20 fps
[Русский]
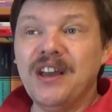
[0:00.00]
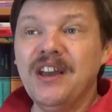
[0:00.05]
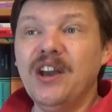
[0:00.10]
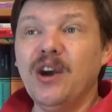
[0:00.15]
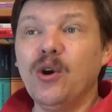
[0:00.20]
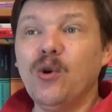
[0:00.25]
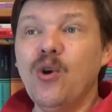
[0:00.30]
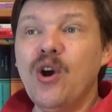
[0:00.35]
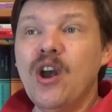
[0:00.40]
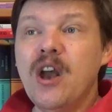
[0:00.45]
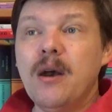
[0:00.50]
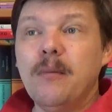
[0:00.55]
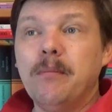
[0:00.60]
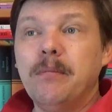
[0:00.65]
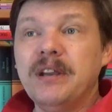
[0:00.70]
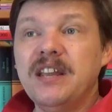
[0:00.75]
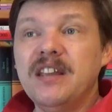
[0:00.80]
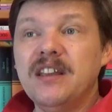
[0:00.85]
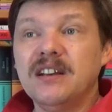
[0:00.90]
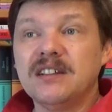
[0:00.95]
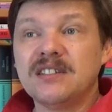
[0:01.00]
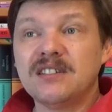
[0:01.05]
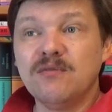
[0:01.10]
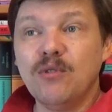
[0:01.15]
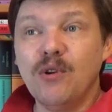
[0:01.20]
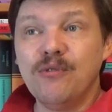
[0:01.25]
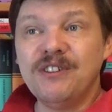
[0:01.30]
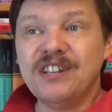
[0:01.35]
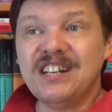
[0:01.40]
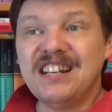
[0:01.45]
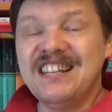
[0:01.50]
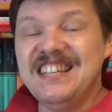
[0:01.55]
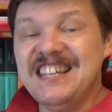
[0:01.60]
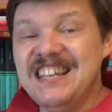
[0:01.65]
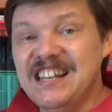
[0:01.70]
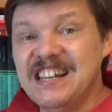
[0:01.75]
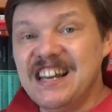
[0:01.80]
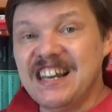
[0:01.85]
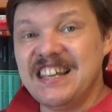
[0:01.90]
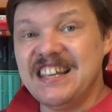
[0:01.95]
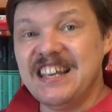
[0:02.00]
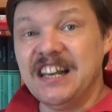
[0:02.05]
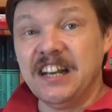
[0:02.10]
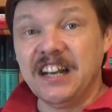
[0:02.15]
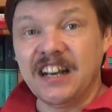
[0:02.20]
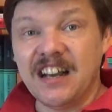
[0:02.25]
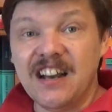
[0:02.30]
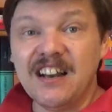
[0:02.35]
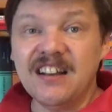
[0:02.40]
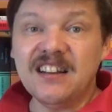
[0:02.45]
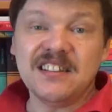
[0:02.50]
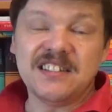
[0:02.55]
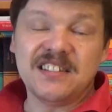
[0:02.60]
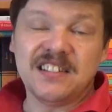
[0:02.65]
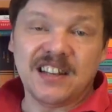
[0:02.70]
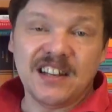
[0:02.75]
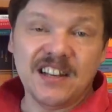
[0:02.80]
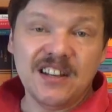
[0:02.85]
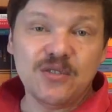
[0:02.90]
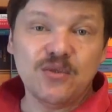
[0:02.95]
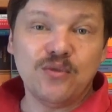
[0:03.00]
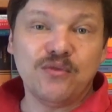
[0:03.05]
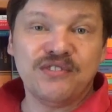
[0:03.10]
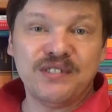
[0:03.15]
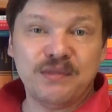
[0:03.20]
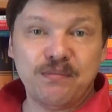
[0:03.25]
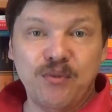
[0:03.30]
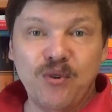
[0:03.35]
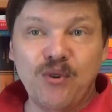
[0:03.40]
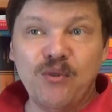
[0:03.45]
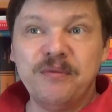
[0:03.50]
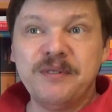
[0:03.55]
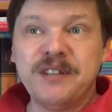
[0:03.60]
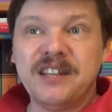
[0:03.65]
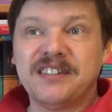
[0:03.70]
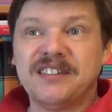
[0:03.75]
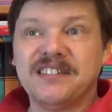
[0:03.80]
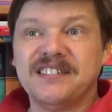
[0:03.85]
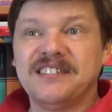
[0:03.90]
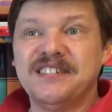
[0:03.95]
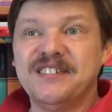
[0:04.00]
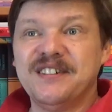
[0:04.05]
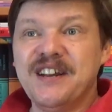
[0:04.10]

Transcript: эру, при слове «книга-игра» сразу вспомнят